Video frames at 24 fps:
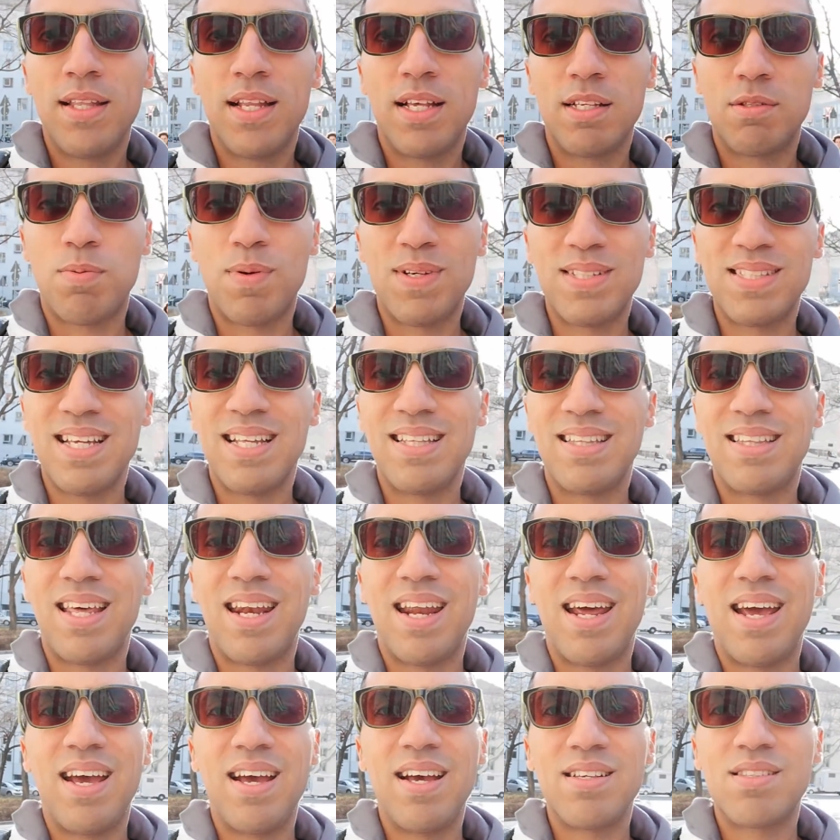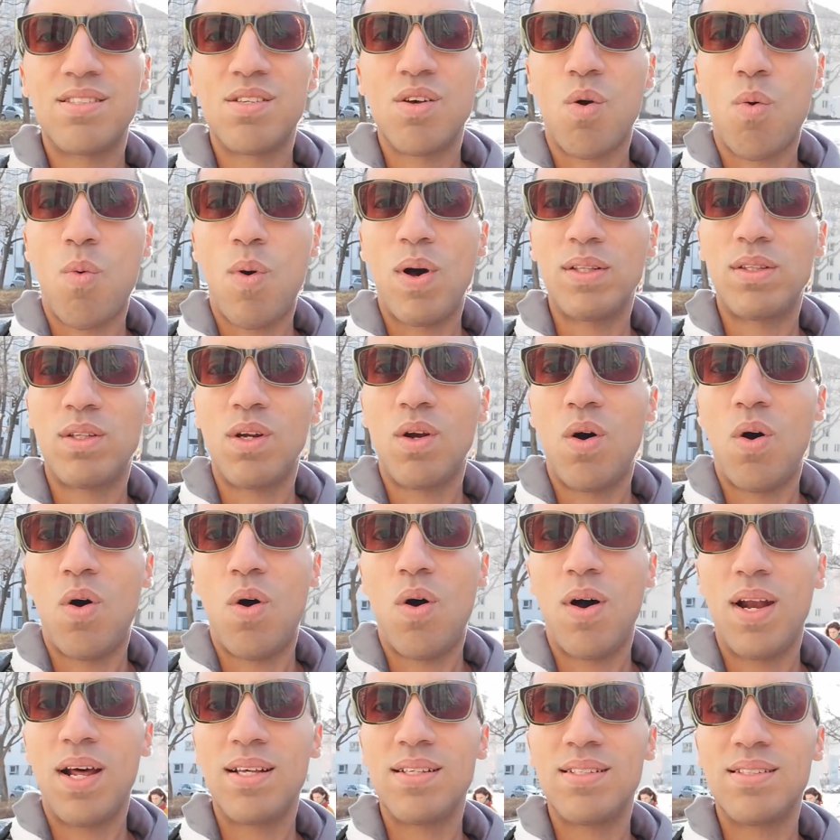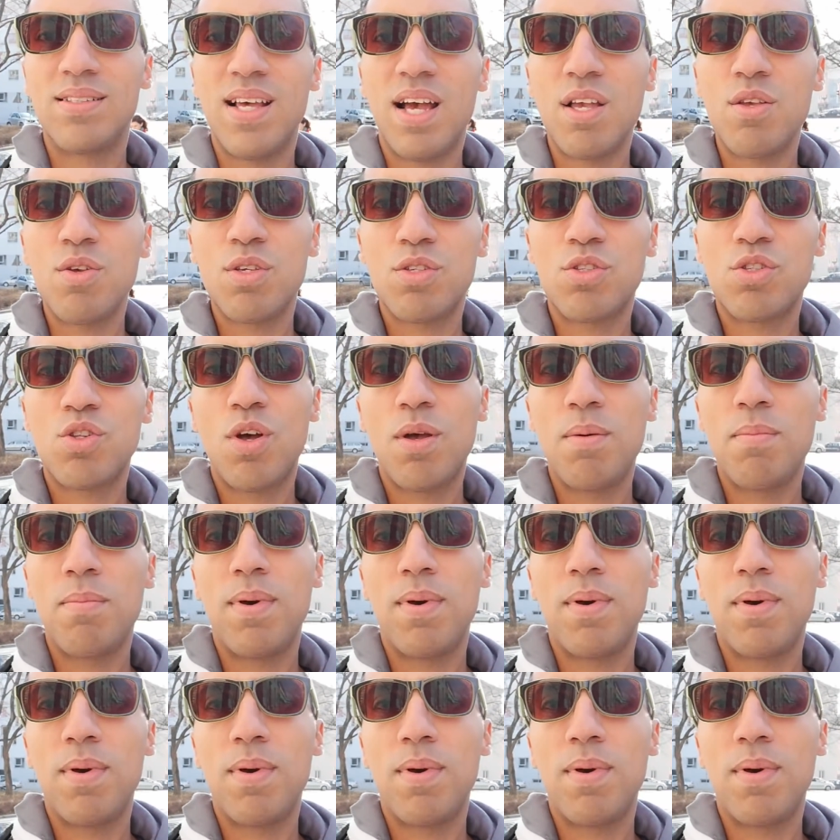después de tres o cuatro horas ya yo estoy